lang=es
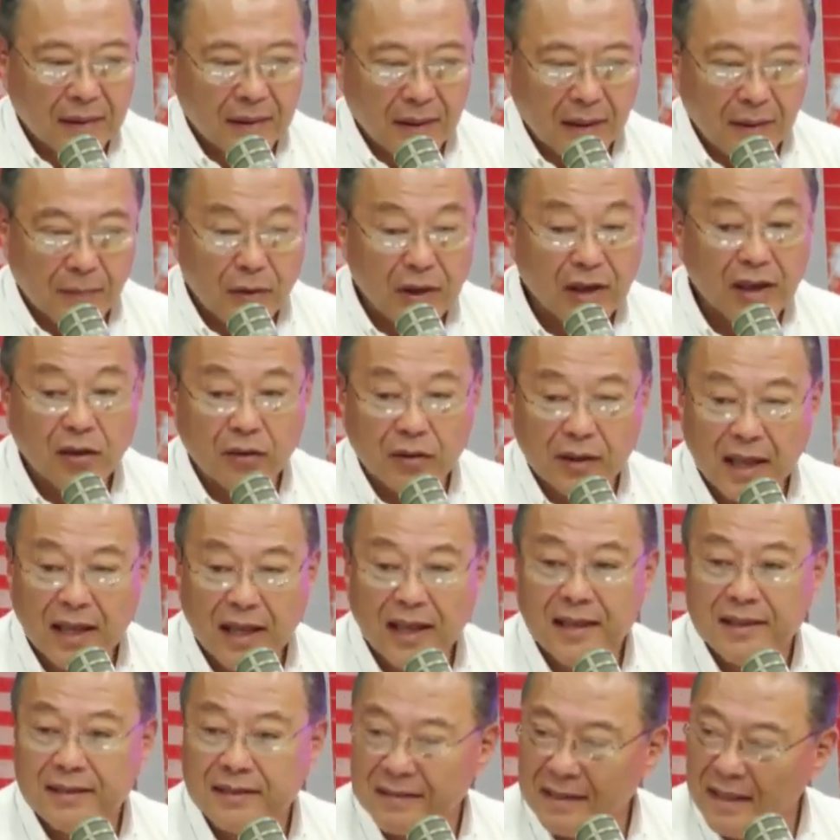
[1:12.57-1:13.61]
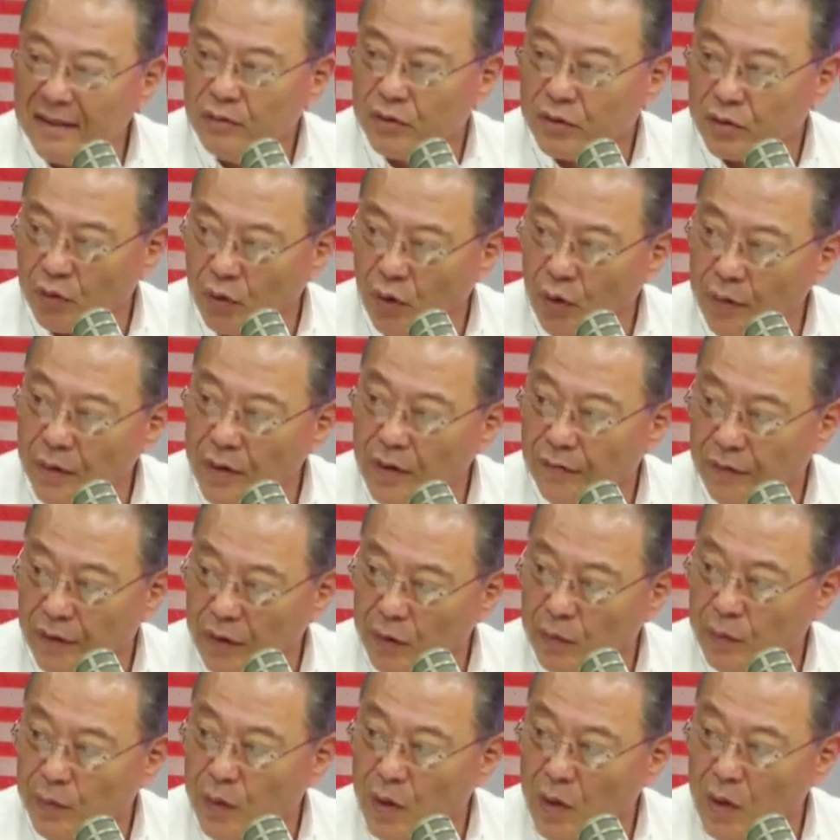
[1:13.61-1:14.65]
Debemos recordar que estamos todavía en
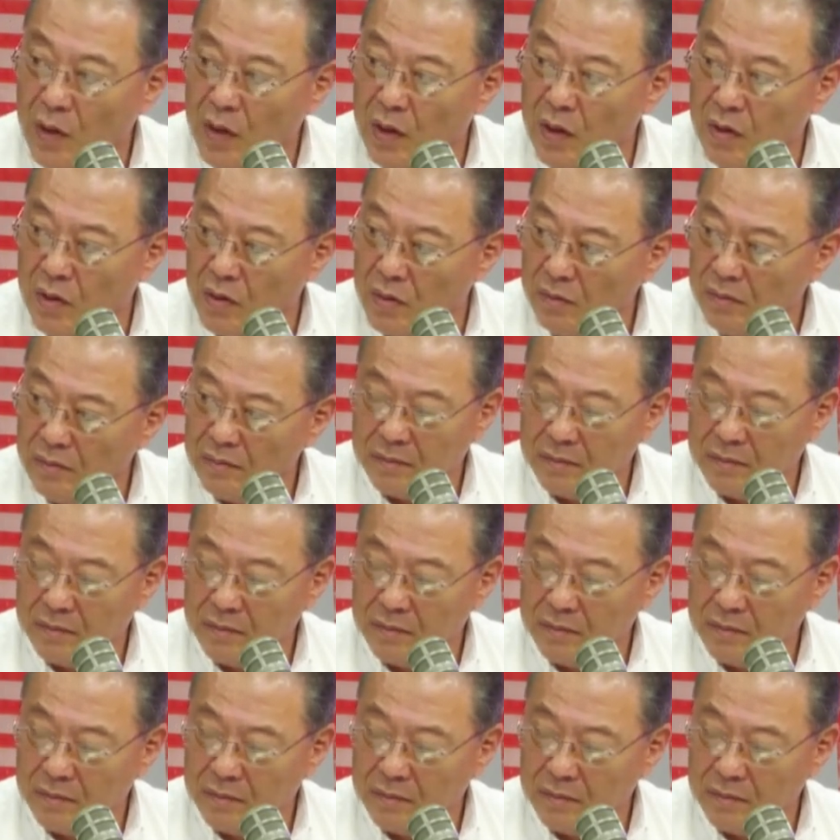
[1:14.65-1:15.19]
fenómeno del niño,